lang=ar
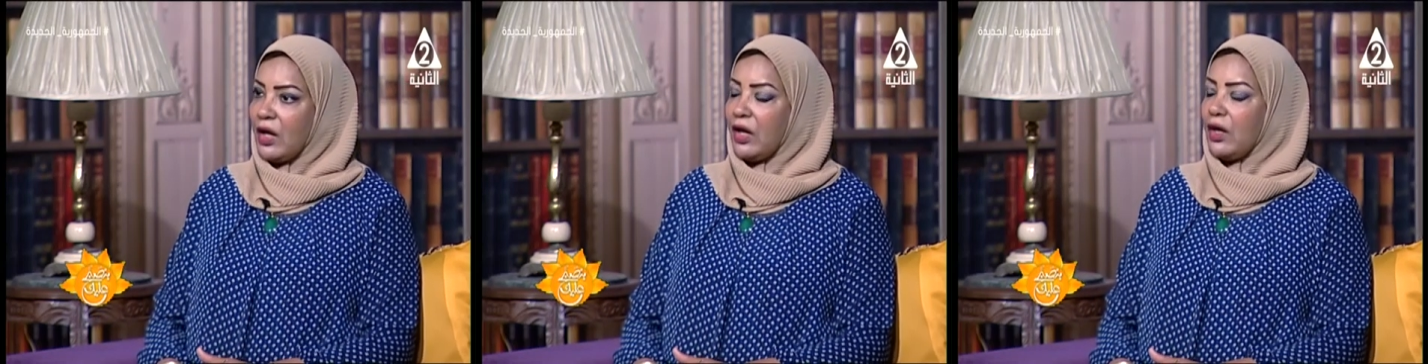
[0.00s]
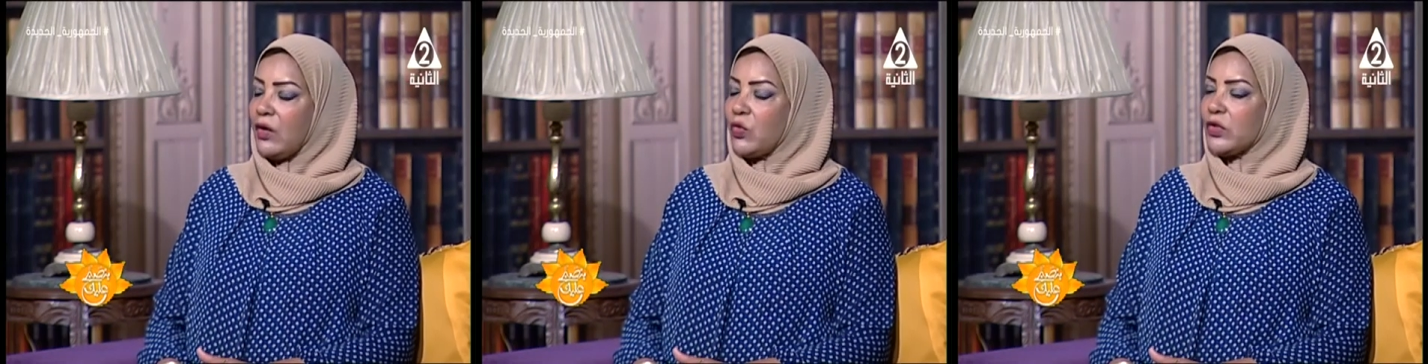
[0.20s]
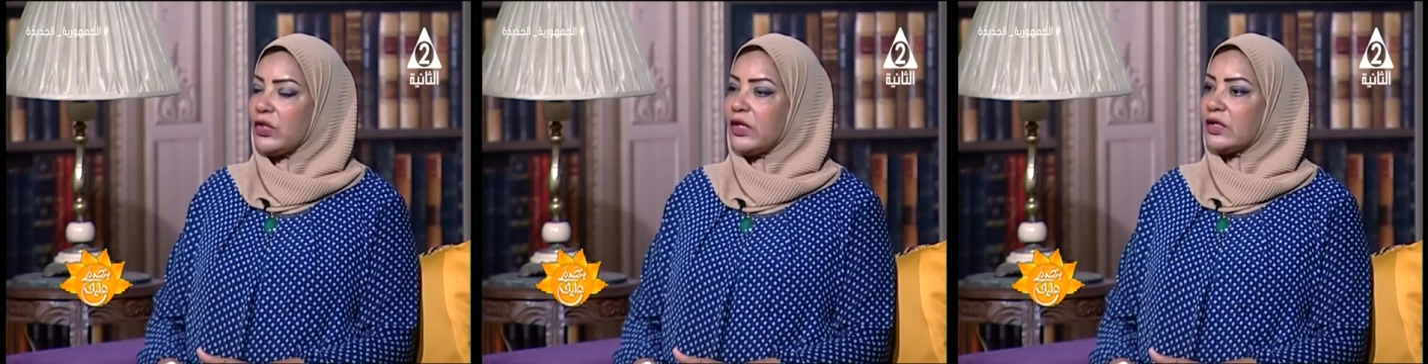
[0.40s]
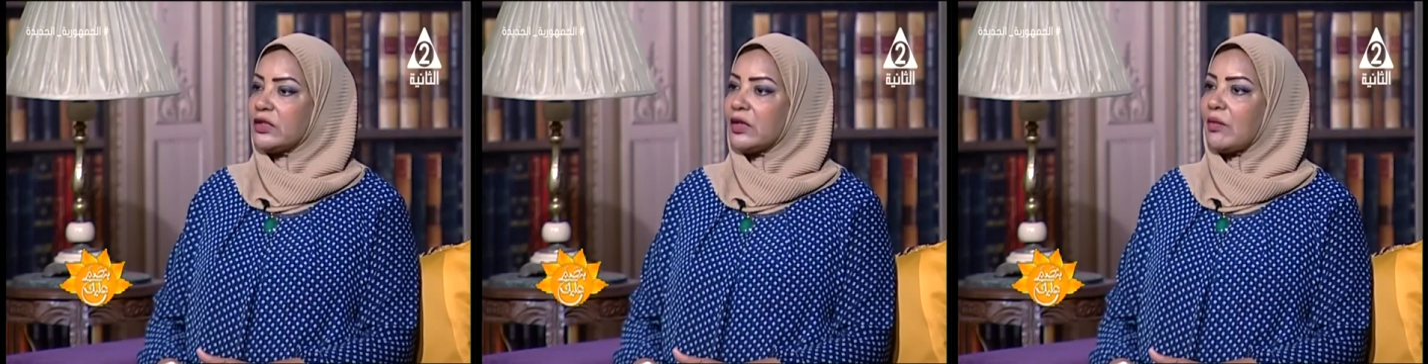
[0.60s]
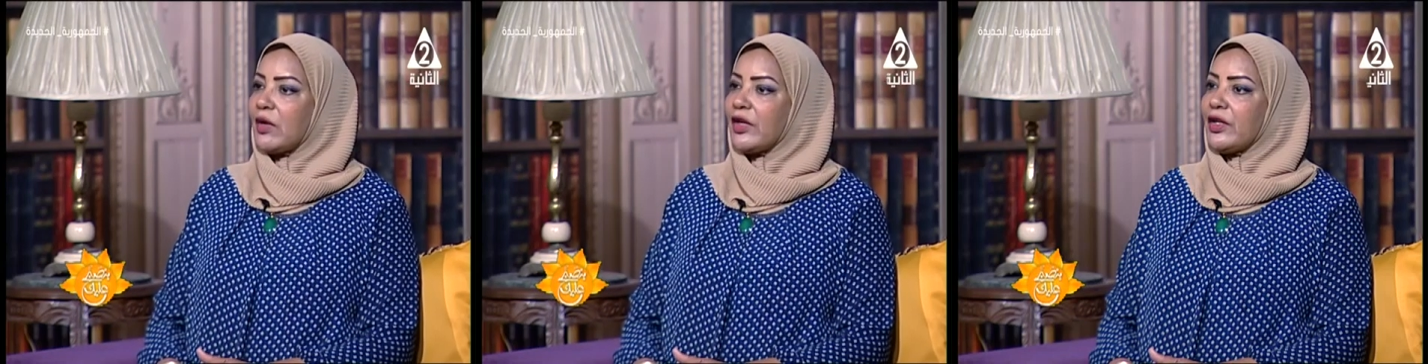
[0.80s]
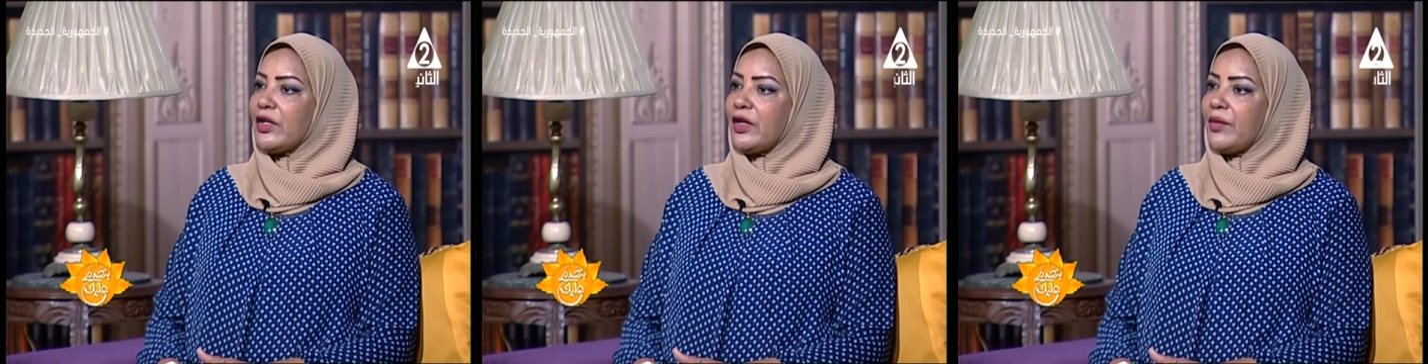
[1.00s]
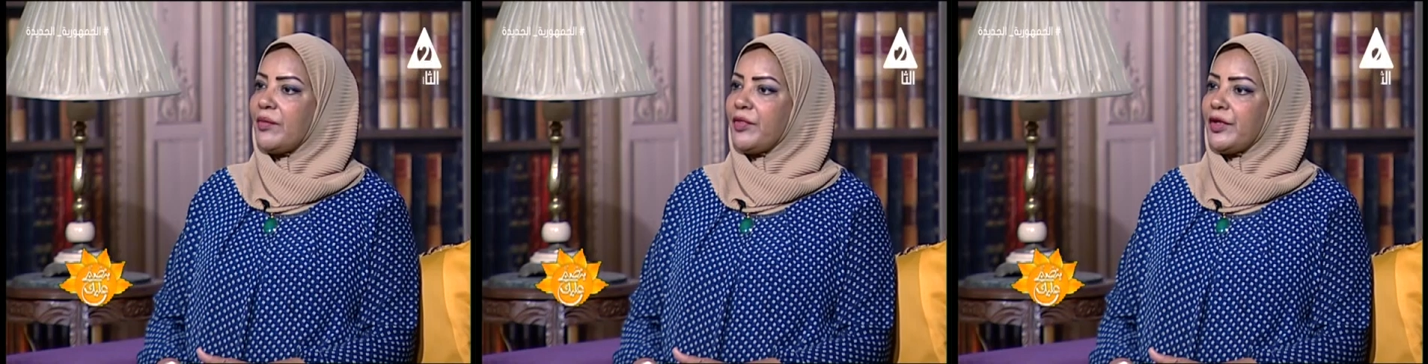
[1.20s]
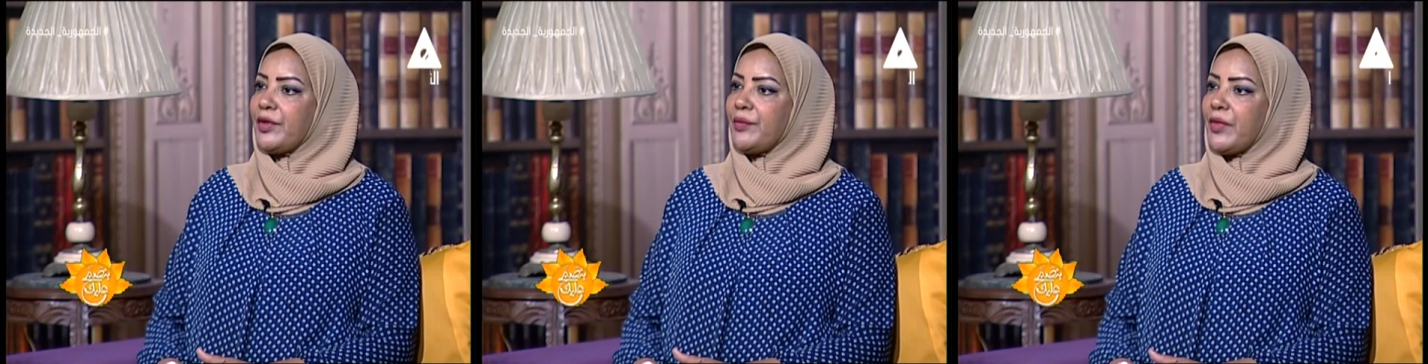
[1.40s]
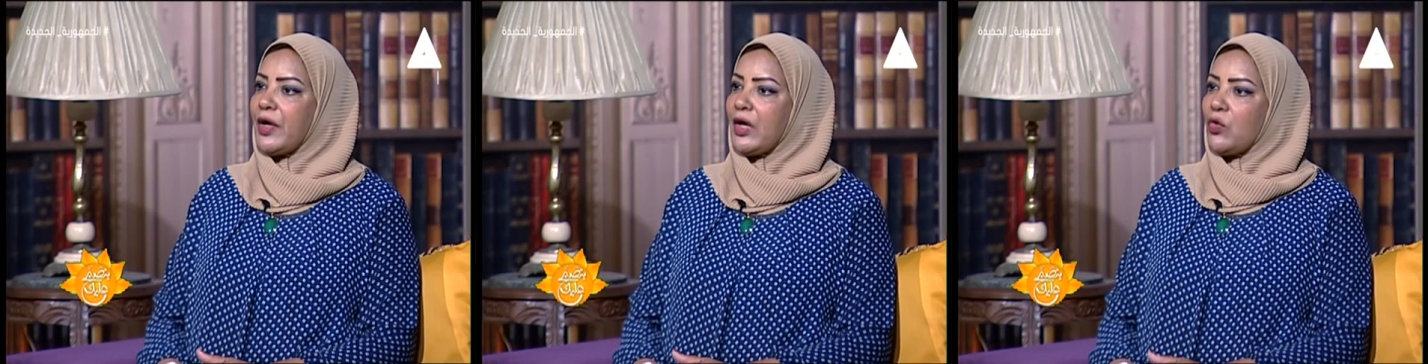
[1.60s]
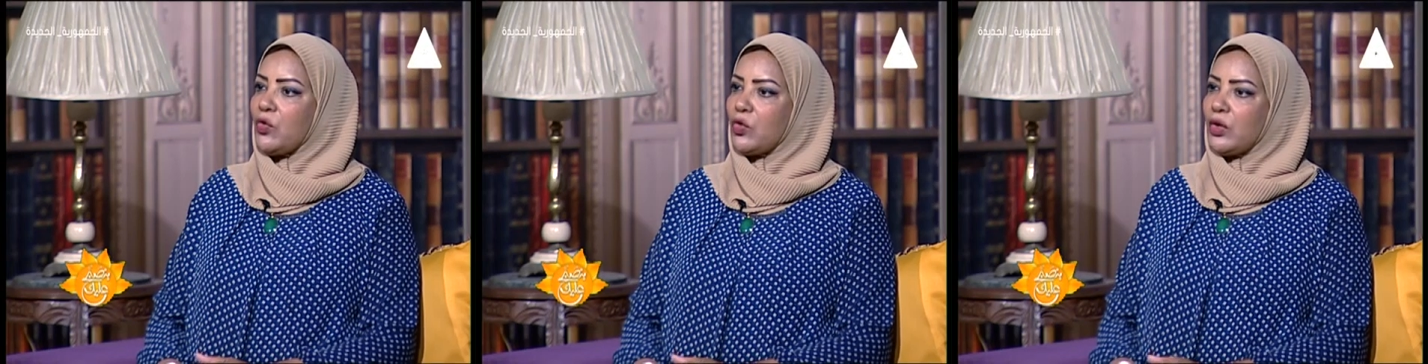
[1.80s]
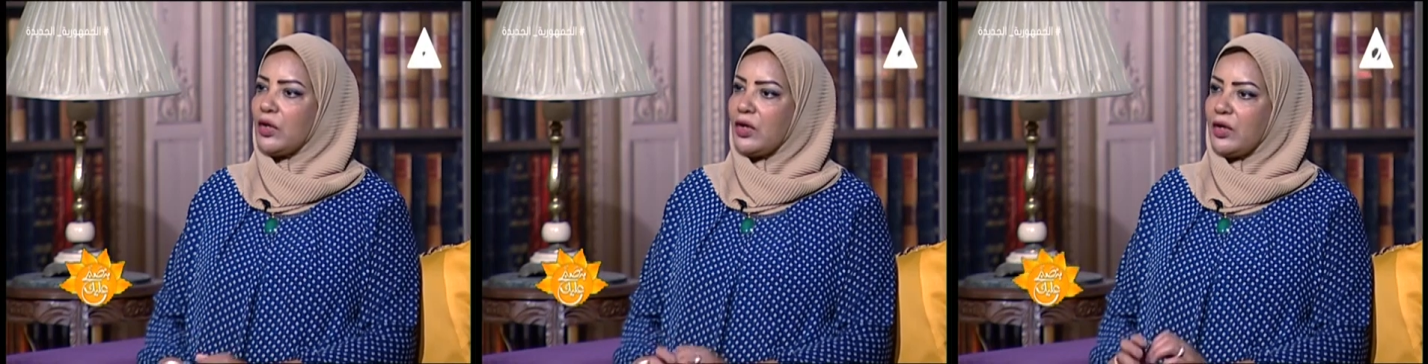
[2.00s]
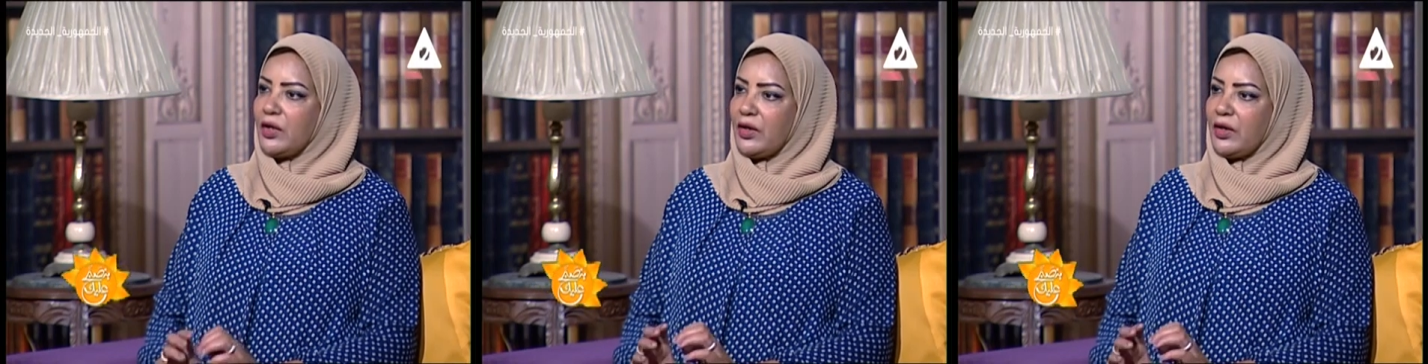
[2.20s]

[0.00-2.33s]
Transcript: وديت طبعا هنا بيبقى له